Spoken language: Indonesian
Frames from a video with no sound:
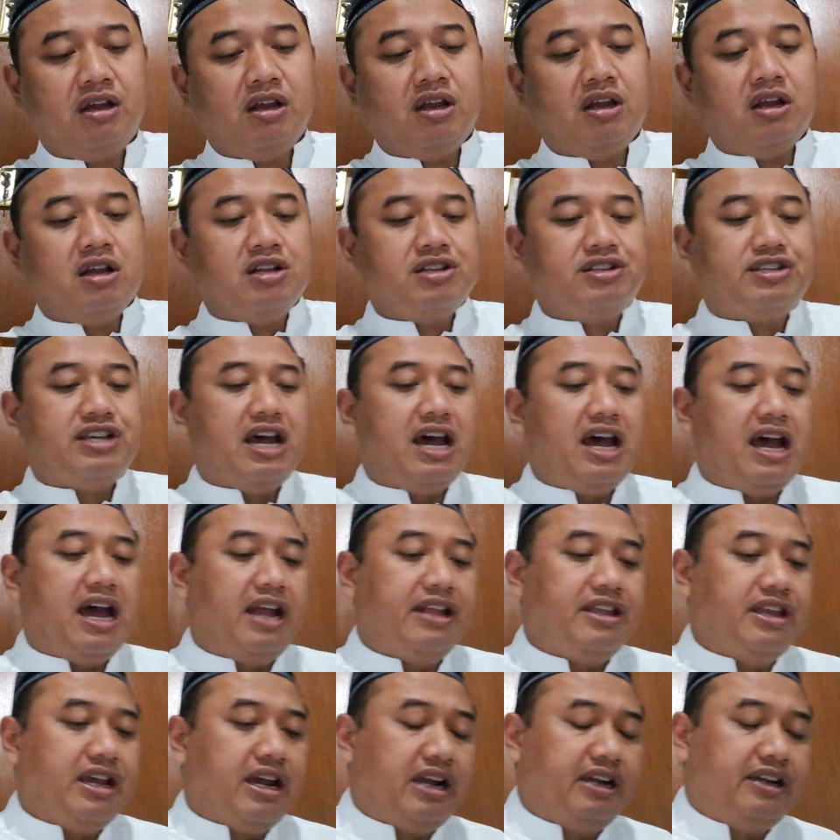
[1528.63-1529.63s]
jaanya
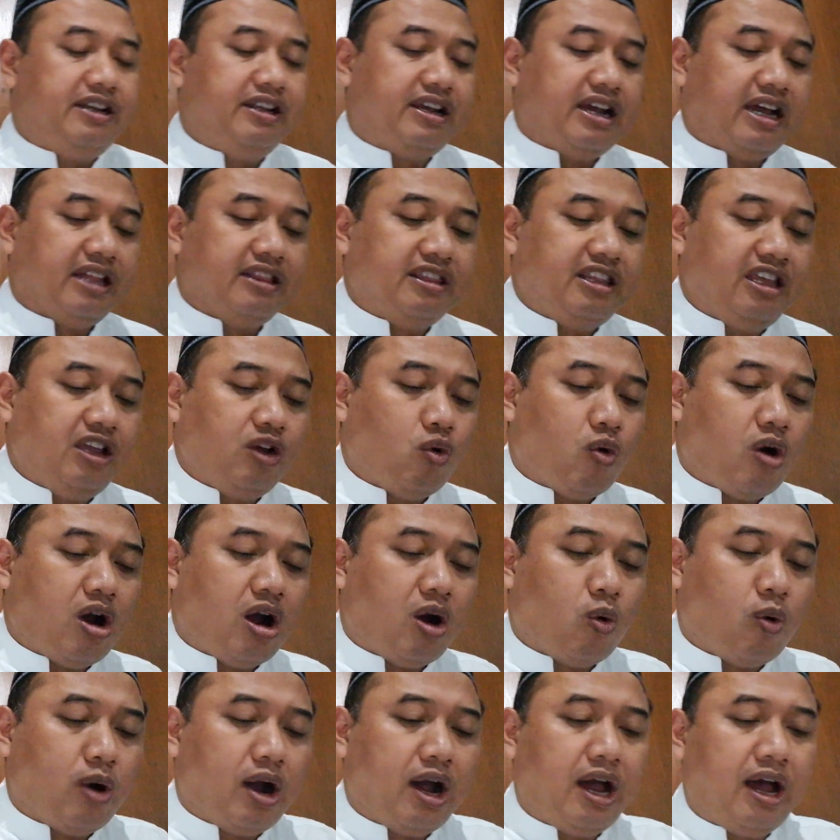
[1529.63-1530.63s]
diganti
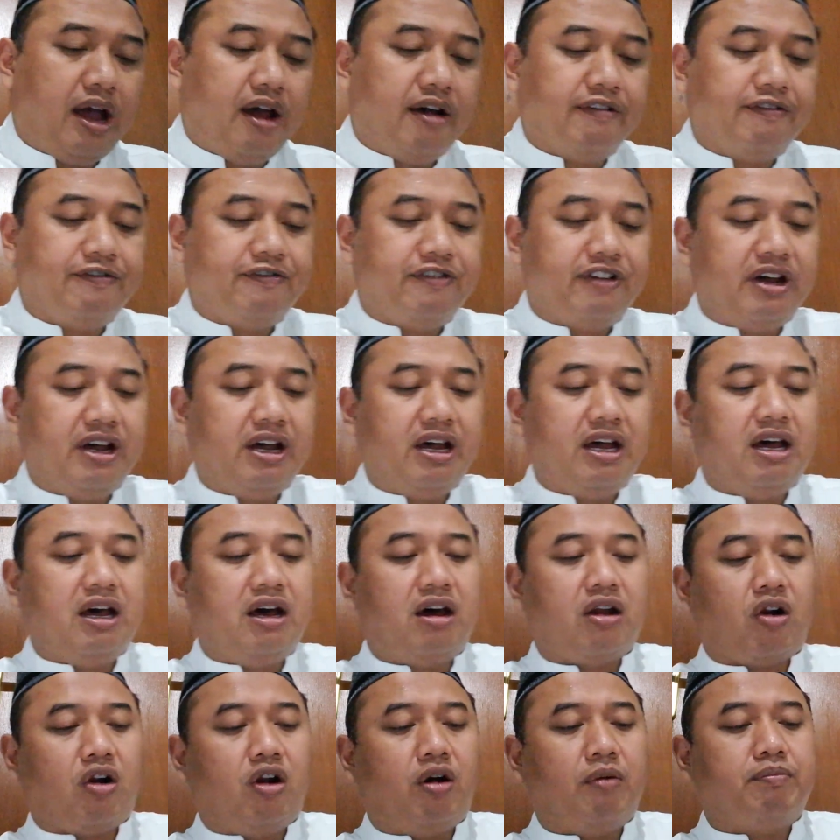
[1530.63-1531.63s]
wawafa
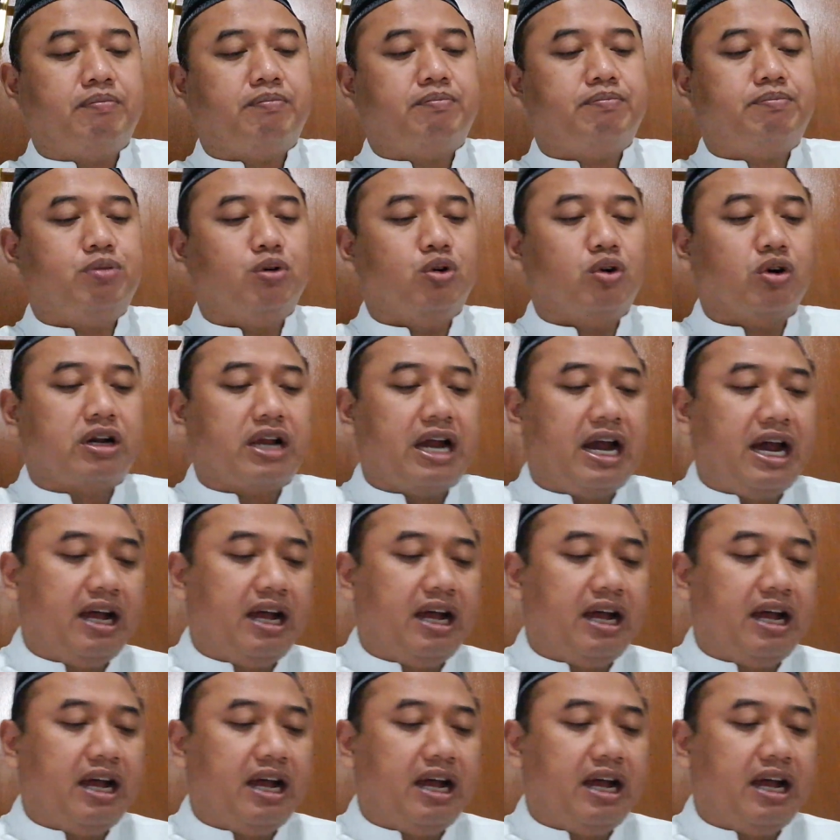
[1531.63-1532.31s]
rabbuka